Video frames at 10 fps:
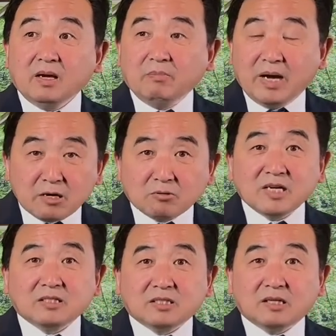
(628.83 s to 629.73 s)
没有
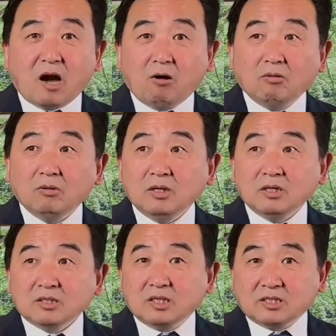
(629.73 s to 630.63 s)
人知道
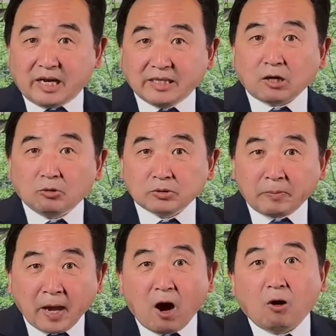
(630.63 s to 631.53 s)
是谁投的
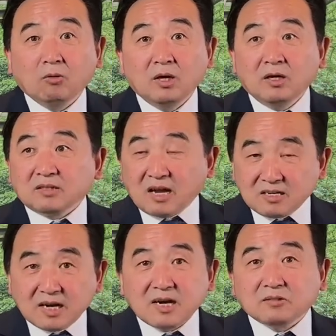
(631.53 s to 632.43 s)
票，但
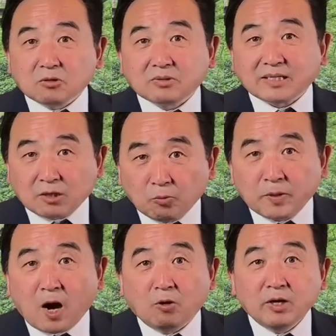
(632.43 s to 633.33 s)
人人都在投
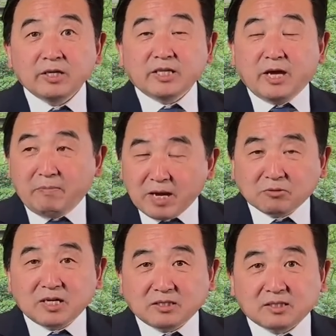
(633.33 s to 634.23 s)
票，也没
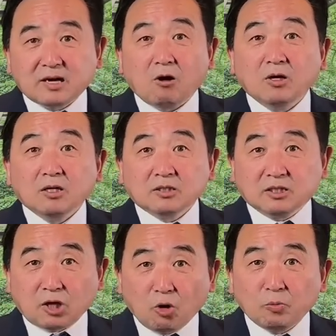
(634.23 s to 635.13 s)
有人知道这
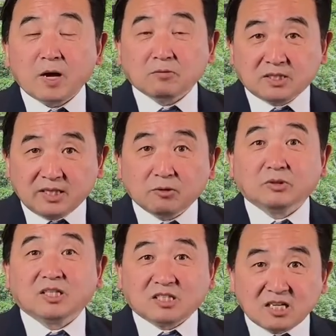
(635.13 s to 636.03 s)
投票结果
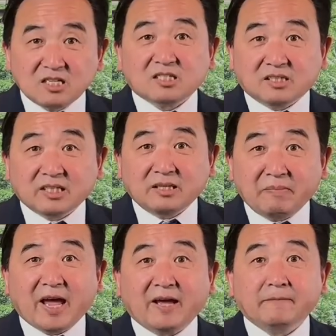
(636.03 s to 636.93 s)
的真实的一
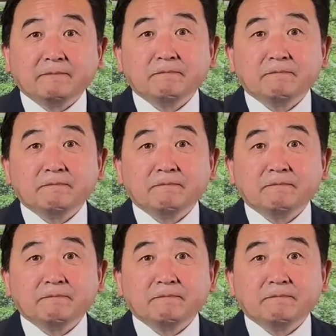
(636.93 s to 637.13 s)
面。